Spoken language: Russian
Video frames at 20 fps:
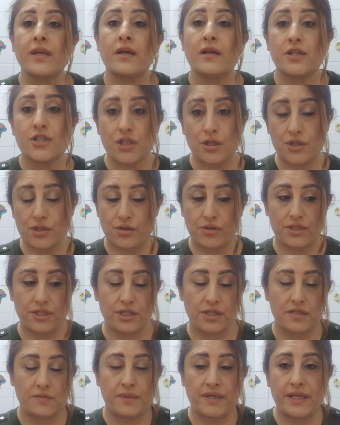Что
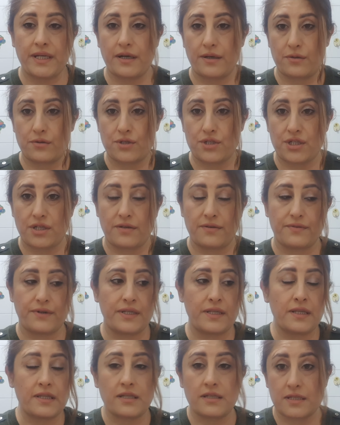случилось, мои хорошие?
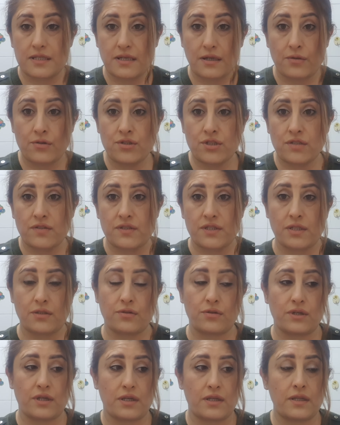Война-то не закончилась в
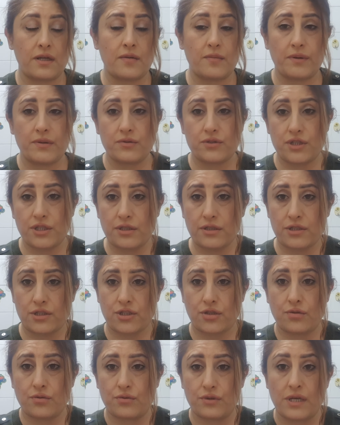ТикТоке. Так получилось,
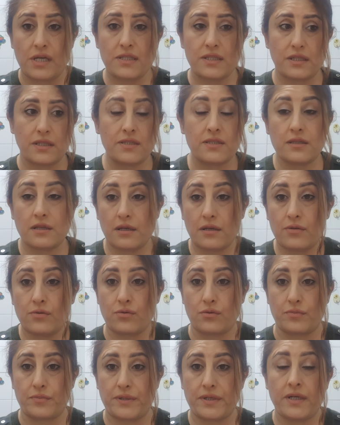что у нас есть три
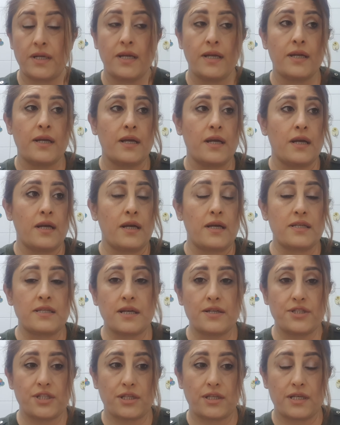группы.
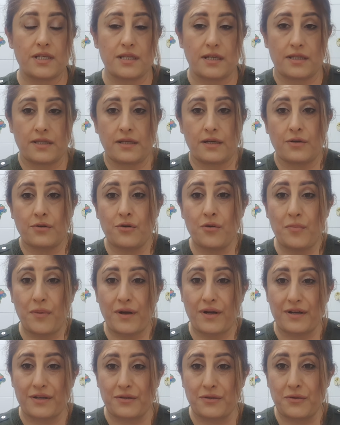Значит, есть одна группа,
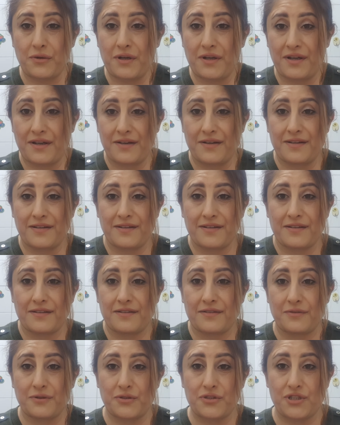которая
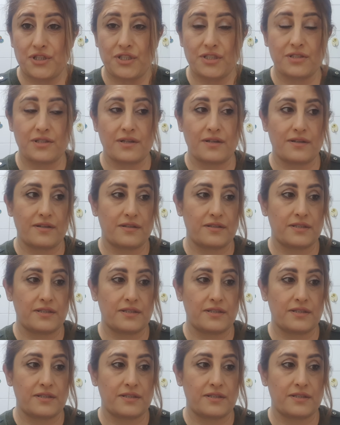вот чисто,